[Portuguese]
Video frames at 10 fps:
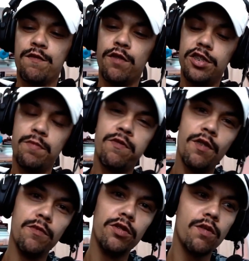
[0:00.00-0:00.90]
que foi, tipo,
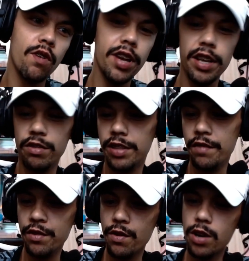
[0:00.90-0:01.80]
foi muito corrido.
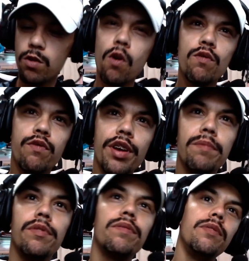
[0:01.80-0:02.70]
Teve o Ego que foi
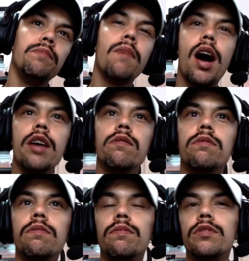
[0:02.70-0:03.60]
em, em maio,
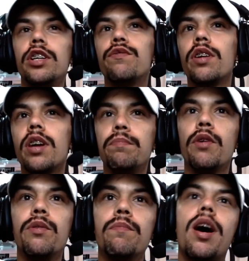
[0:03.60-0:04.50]
a gente foi
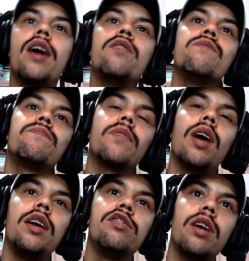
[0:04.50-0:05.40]
campeão em maio.
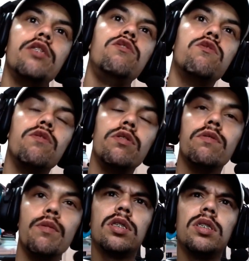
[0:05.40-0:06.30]
Aí já em
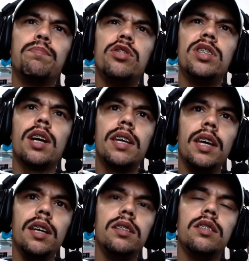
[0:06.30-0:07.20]
junho, tipo dia
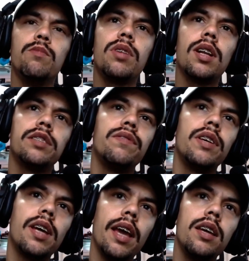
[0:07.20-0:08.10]
15 eu me
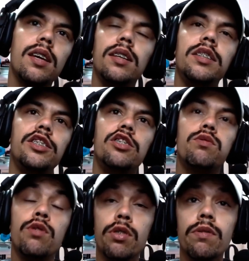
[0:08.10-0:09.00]
classifiquei, 15 de
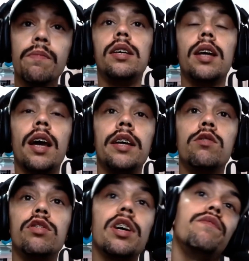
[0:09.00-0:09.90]
junho. E aí
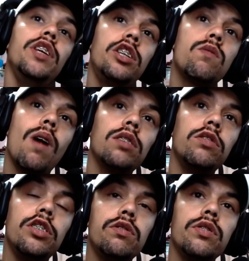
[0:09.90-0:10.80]
no dia 24
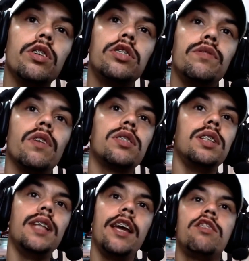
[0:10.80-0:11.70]
de junho eu tive um
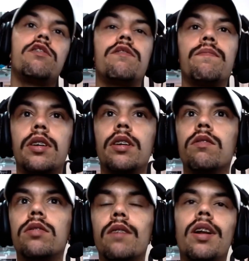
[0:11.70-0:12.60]
acidente
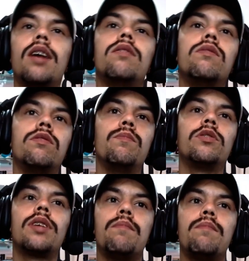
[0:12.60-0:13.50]
eu tava lá no, no meu
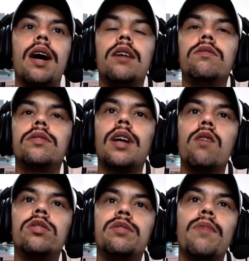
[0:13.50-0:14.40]
trabalho
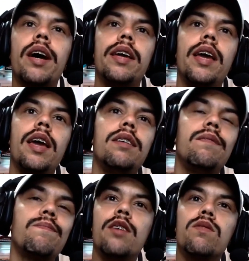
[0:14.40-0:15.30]
tal, desmaiei.
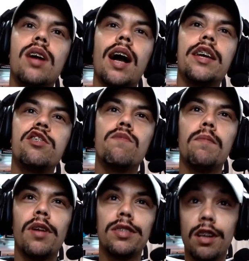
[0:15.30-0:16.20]
Aí eu caí de uma
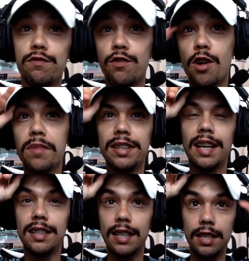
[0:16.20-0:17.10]
plataforma, e
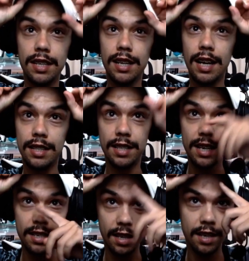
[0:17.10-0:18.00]
tem até a
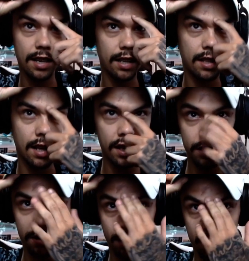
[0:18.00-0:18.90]
cicatriz aqui na
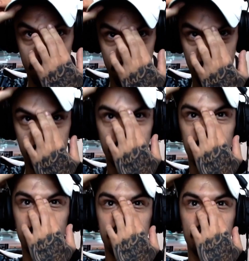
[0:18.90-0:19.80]
testa, ó. Não
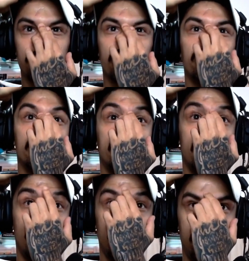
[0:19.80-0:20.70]
sei se dá pra ver
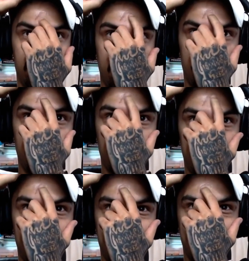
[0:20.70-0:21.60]
direito Tem é uma
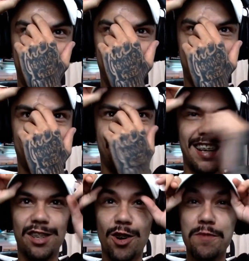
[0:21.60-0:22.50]
cicatriz
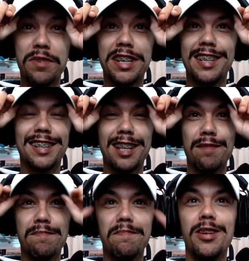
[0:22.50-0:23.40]
aqui enorme, que já
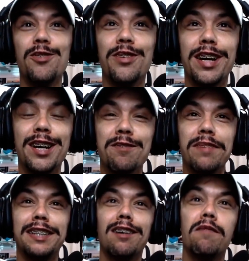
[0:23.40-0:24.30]
tá melhorando,
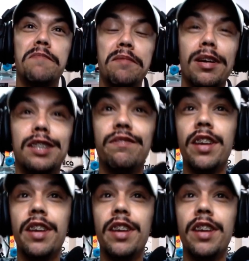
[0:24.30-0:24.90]
mas tava tá bem mais